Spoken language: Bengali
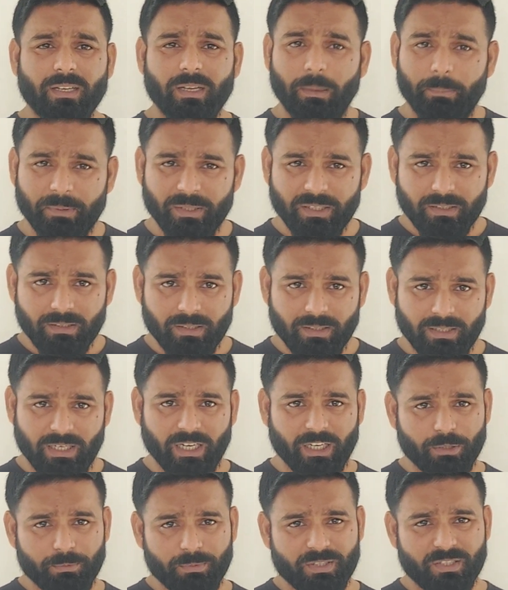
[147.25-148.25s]
আপনি
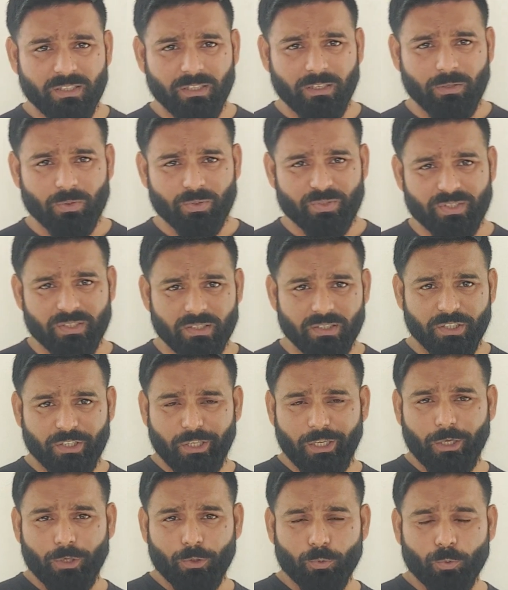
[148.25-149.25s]
ঢাকা ইউনিভার্সিটি করছেন
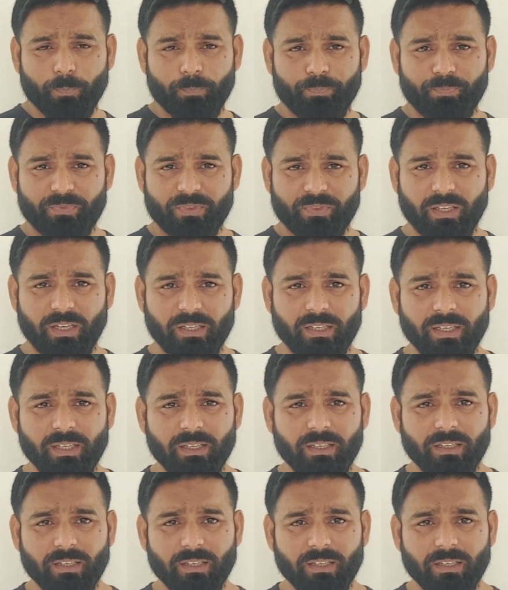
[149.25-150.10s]
ডিইউ তাহলে